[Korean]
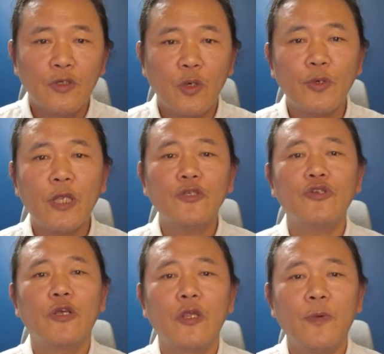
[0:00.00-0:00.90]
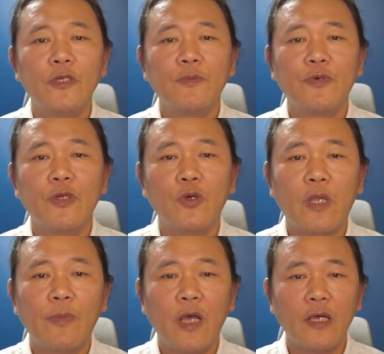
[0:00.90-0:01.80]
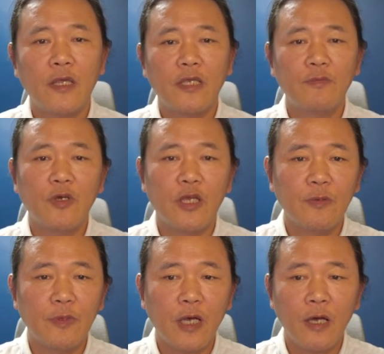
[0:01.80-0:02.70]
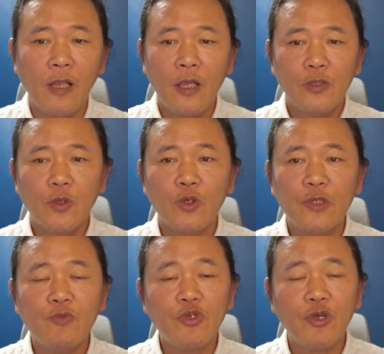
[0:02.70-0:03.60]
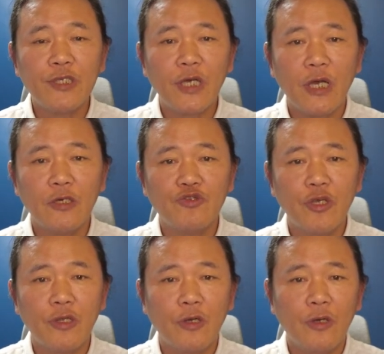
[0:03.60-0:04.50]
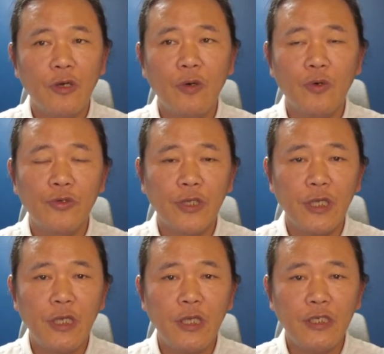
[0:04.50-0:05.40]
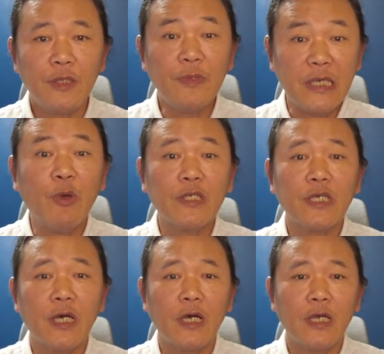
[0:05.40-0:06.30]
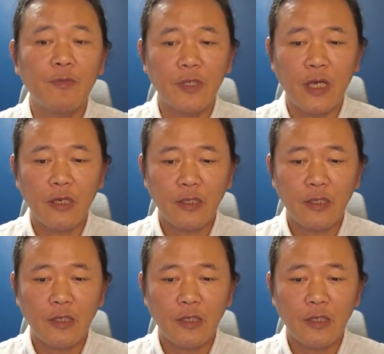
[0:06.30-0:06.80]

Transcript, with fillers: 처우 탈출 연습편집 브이로그 담당 강사 김정환입니다. 총 16회차 강의 중에서 오늘이 12회차입니다.